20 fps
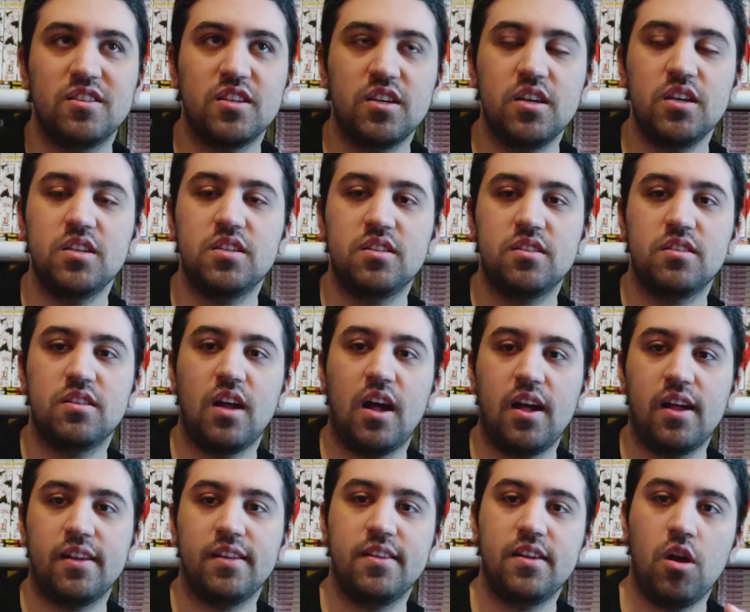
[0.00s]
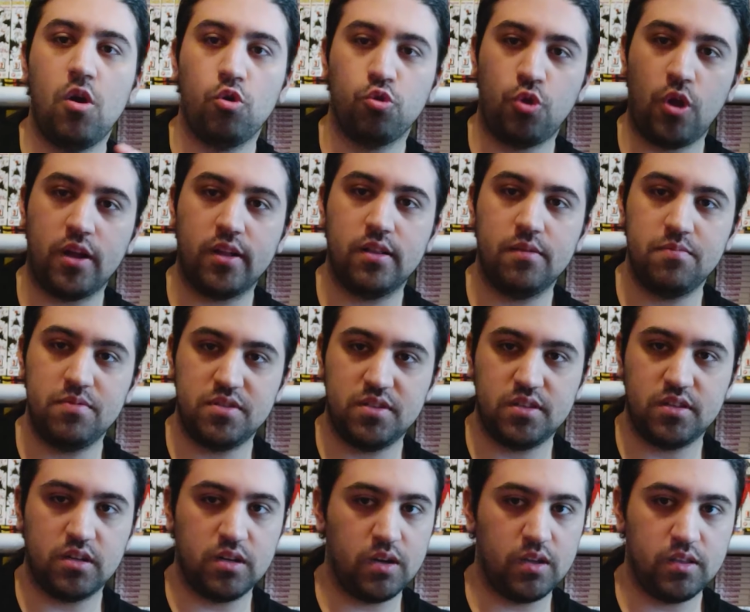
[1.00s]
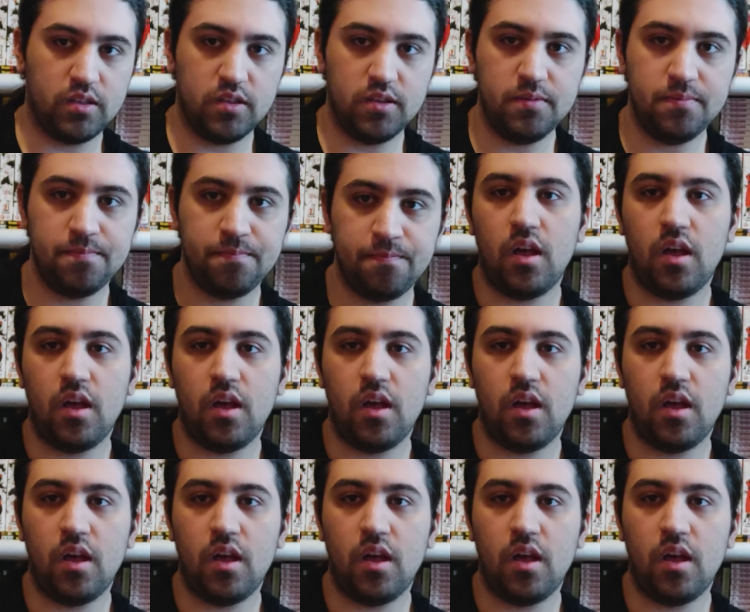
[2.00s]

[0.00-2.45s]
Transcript: çıkış tarihine odaklı bir sıraydı.